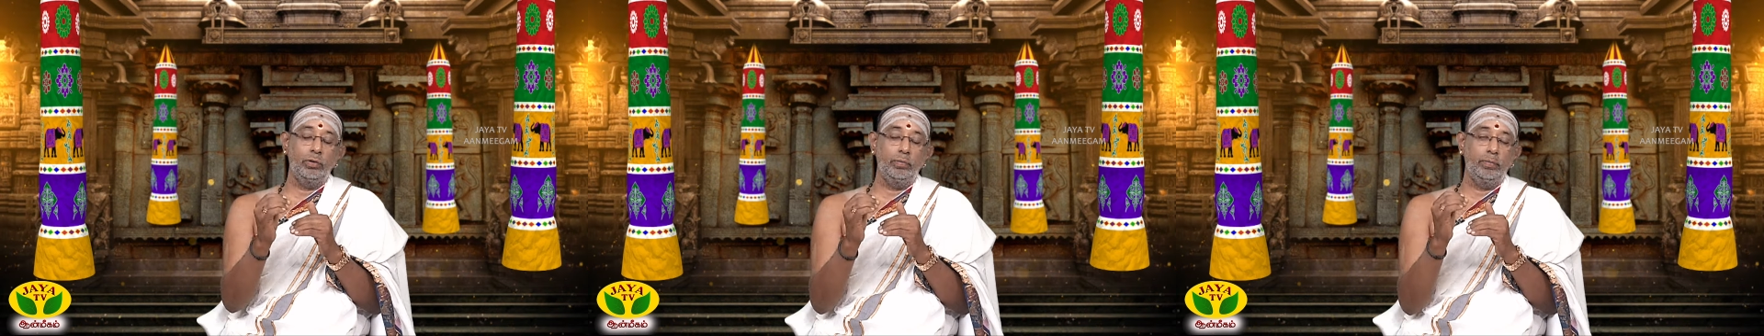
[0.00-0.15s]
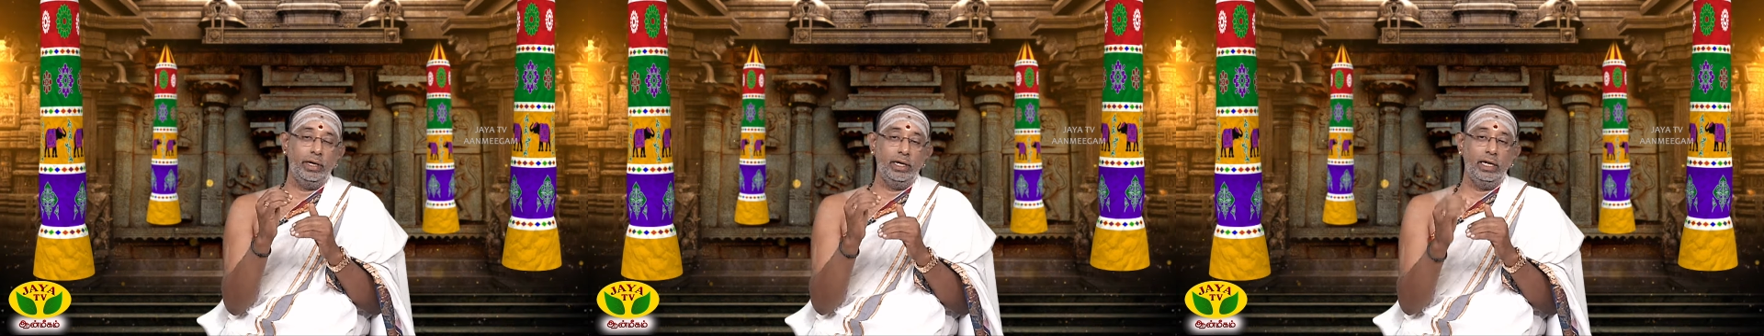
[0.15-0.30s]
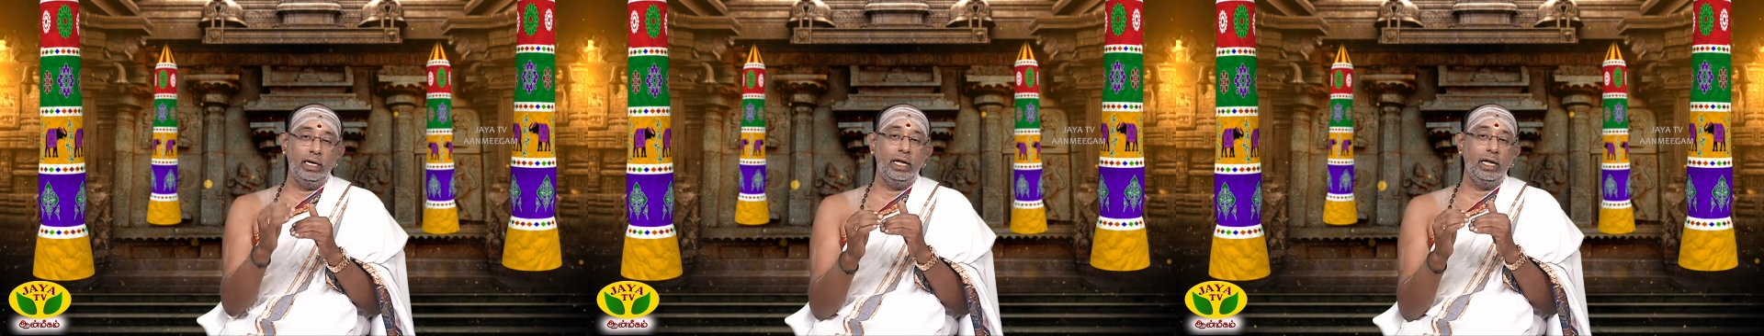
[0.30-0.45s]

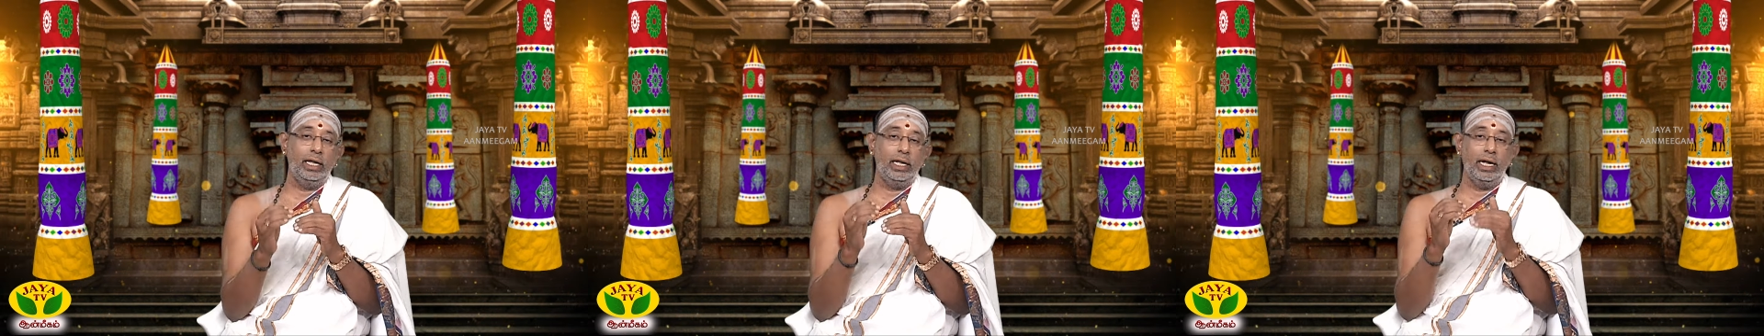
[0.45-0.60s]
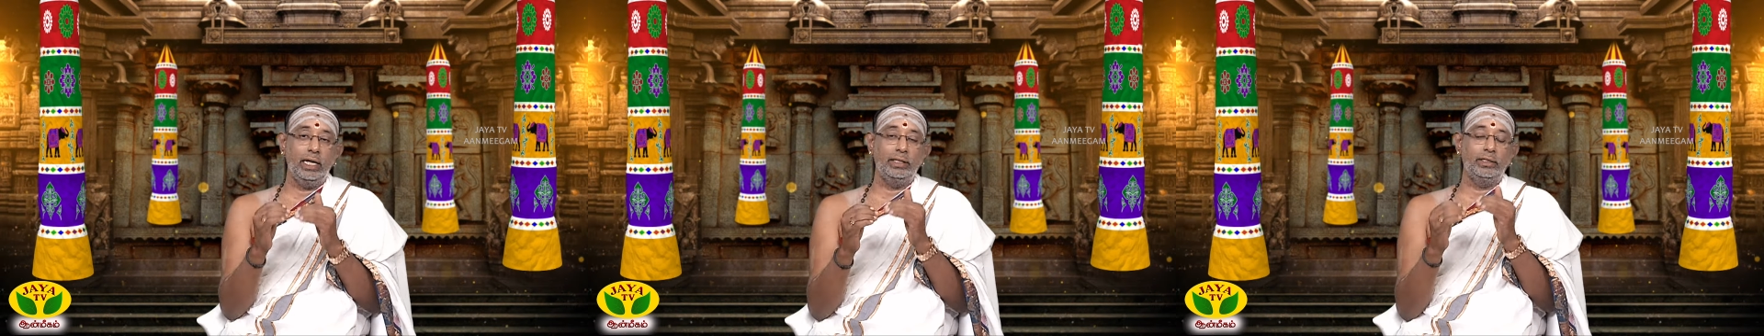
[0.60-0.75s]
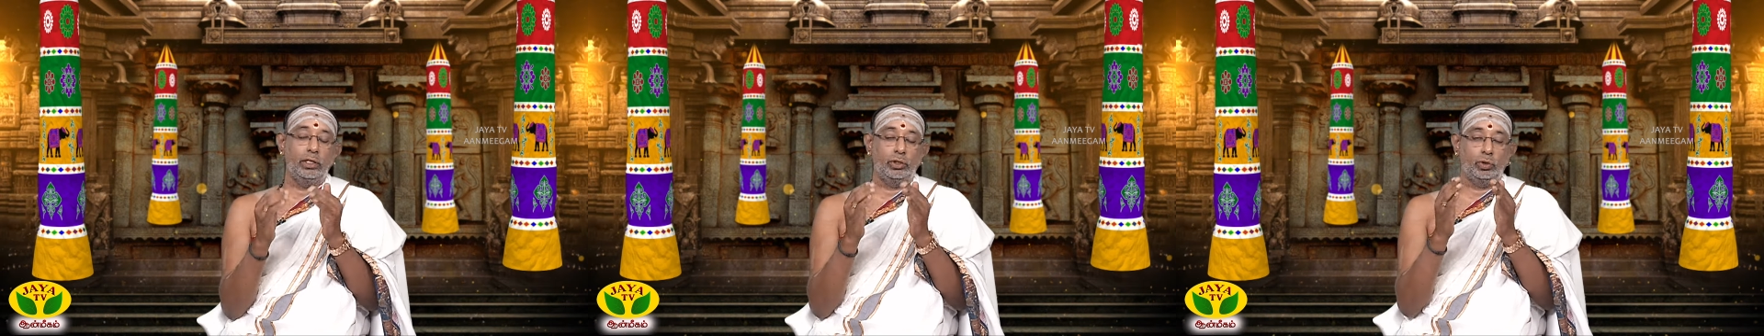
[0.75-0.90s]

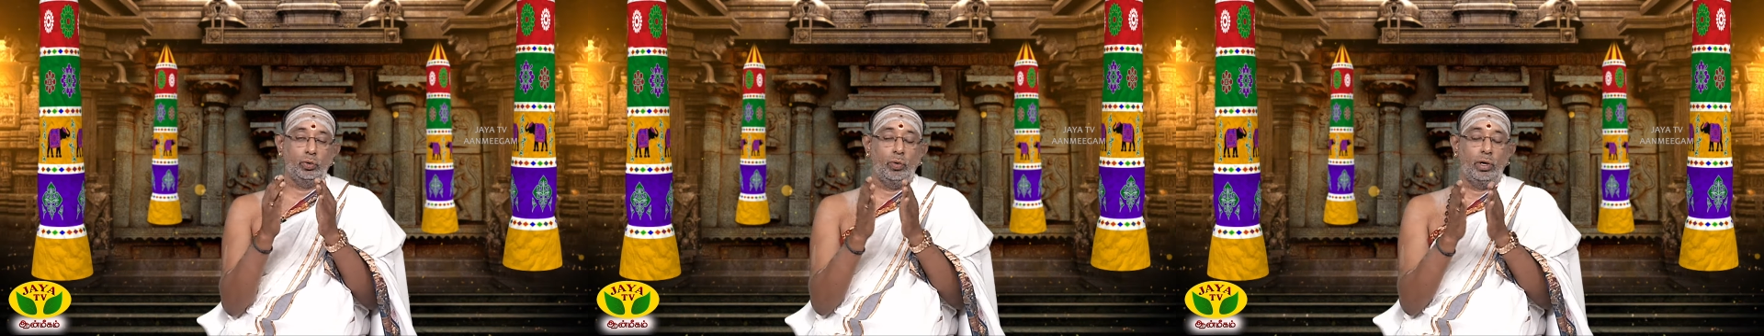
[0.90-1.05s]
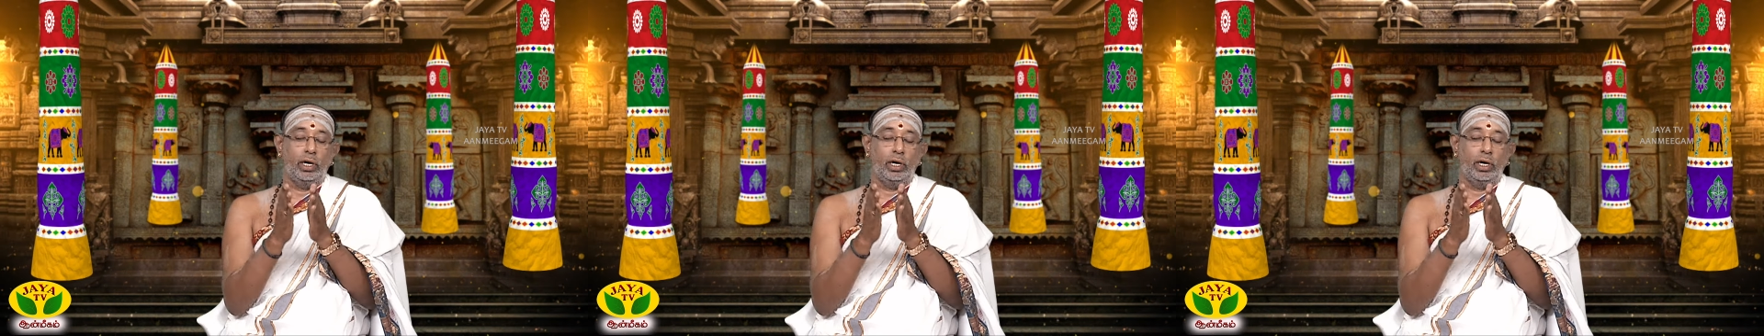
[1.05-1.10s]
உண்மையிலேயே அந்த